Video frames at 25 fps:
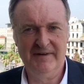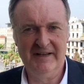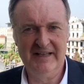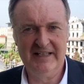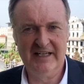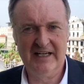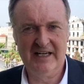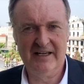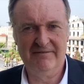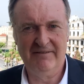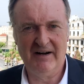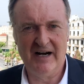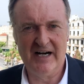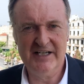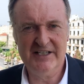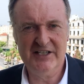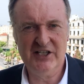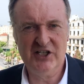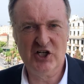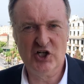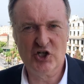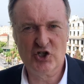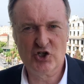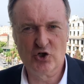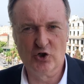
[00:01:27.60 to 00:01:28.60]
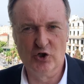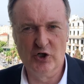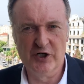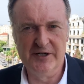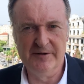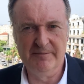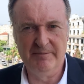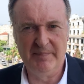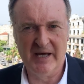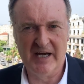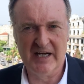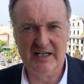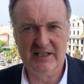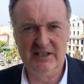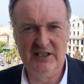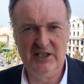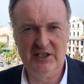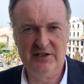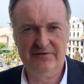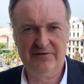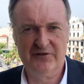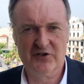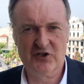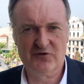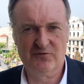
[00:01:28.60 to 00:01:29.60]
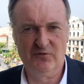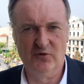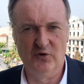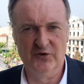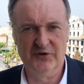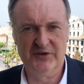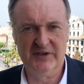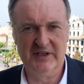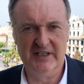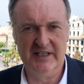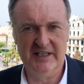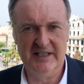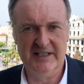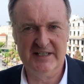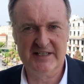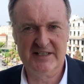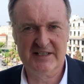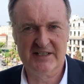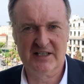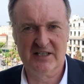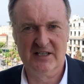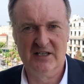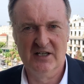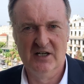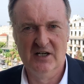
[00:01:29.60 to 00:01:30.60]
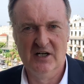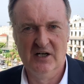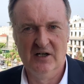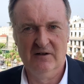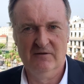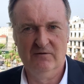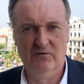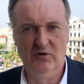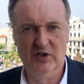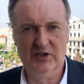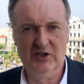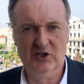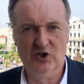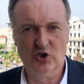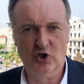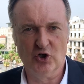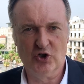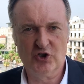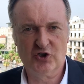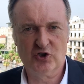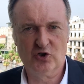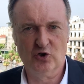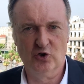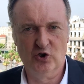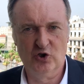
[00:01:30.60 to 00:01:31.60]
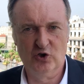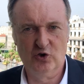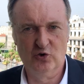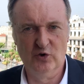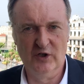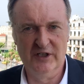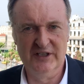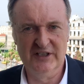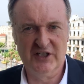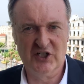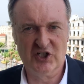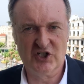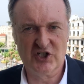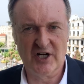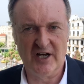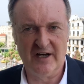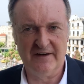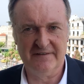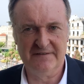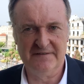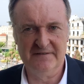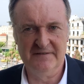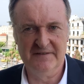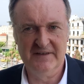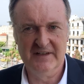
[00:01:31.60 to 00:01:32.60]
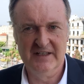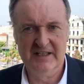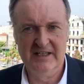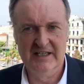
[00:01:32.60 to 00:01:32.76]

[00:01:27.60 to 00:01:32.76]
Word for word: wenn der gewaltige Schuldenberg nicht verschwunden ist, wurden doch Strukturen geschaffen,